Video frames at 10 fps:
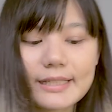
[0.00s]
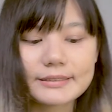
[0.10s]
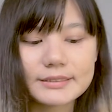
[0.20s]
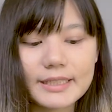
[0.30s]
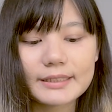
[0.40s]
อย่าง
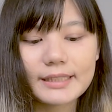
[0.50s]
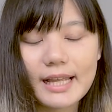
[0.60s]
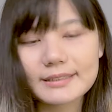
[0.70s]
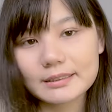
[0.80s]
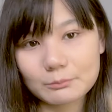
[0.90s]
เช่น
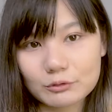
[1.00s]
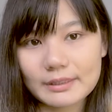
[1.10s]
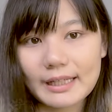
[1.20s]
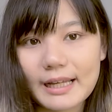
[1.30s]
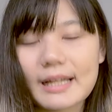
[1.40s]
ถ้าสมมติ
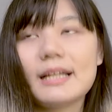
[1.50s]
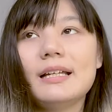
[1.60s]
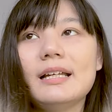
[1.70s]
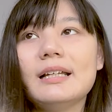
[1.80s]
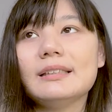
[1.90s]
นะคะ
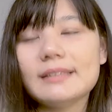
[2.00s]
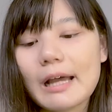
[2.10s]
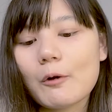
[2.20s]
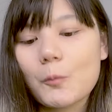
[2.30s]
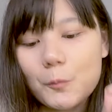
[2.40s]

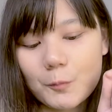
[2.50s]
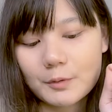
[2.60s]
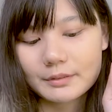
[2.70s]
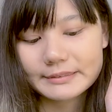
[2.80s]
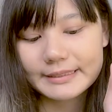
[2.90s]
เรา
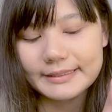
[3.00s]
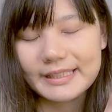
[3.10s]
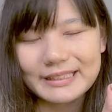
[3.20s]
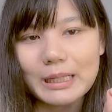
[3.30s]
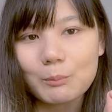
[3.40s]
จะ
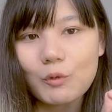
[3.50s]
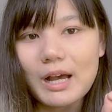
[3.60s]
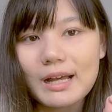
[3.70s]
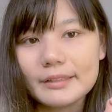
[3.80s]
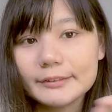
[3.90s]
เขียนคำ
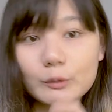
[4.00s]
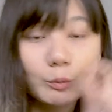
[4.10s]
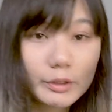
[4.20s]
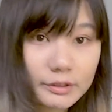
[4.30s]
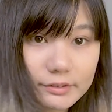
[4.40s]
ว่า เดอะ
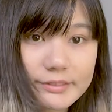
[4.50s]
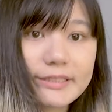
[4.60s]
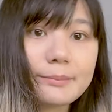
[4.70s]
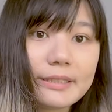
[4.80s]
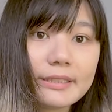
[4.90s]
เวิลด์
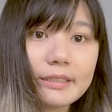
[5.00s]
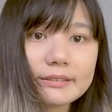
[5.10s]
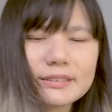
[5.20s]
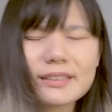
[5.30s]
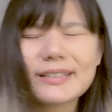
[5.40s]
ใช่ไหม
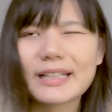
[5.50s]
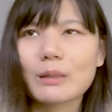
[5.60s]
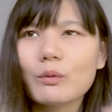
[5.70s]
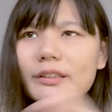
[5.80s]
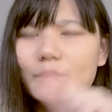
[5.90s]
คือถ้าเขียน
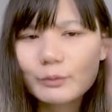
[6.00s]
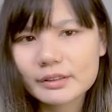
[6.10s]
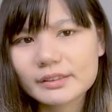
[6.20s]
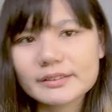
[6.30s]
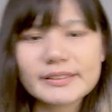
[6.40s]
คำว่า เดอะ
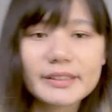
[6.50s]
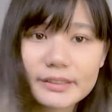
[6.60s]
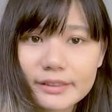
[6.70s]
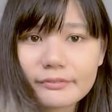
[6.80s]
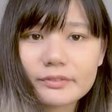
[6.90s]
เวิลด์ the
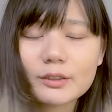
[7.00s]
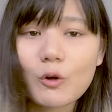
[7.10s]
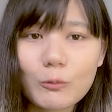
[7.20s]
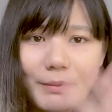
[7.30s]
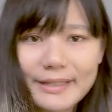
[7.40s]
earth โล
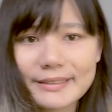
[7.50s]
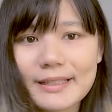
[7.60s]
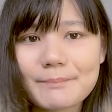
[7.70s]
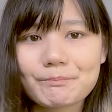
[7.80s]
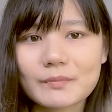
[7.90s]
กใบ
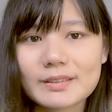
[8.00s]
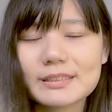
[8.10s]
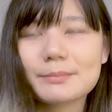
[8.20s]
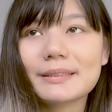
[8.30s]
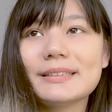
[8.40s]
เนี้ย
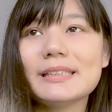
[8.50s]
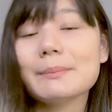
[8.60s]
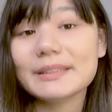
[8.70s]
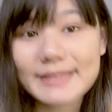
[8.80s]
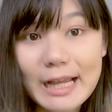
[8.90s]
คือบางที
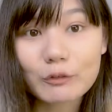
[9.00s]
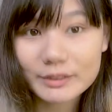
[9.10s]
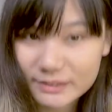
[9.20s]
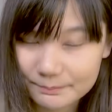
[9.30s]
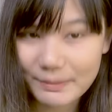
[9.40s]
มันยาว
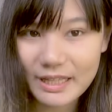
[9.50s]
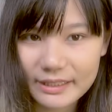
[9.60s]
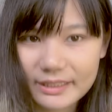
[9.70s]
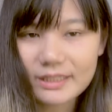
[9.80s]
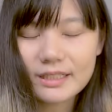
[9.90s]
เกินไป
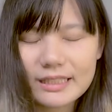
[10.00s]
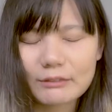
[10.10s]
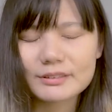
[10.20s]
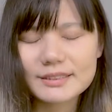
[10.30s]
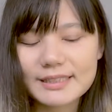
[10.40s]
แล้
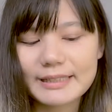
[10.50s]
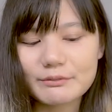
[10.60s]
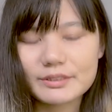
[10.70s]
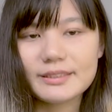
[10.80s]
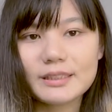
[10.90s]
วก็จะใช้
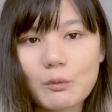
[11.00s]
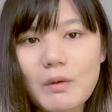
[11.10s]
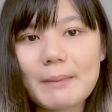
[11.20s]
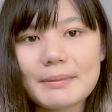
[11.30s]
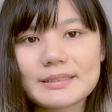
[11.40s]
วิธีเรา
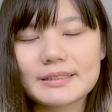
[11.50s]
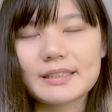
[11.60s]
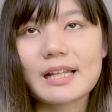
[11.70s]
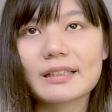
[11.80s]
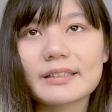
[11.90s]
วาดเป็นสัญ
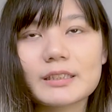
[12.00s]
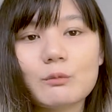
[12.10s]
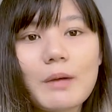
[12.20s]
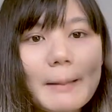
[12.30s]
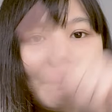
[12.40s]
ลักษณ์เลยคือ
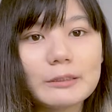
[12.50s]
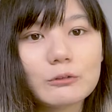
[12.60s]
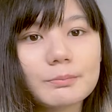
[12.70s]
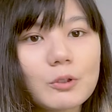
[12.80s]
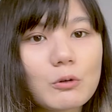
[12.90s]
วาดเป็นรู
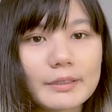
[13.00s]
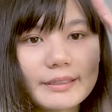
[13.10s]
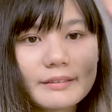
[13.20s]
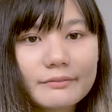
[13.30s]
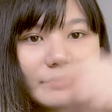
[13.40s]
ปโลกอย่าง
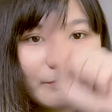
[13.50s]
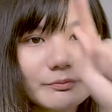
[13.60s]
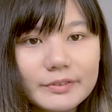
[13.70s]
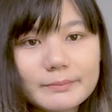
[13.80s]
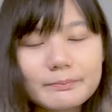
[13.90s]
เงี้ยฟึบ
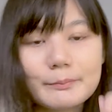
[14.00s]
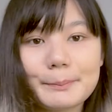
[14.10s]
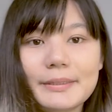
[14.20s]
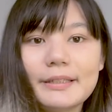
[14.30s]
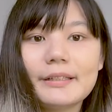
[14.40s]
ฟึบแบ
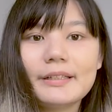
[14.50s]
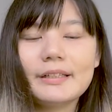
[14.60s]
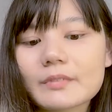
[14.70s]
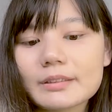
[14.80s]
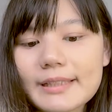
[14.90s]
บเนี้ย
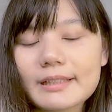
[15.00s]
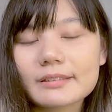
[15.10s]
เนี่ย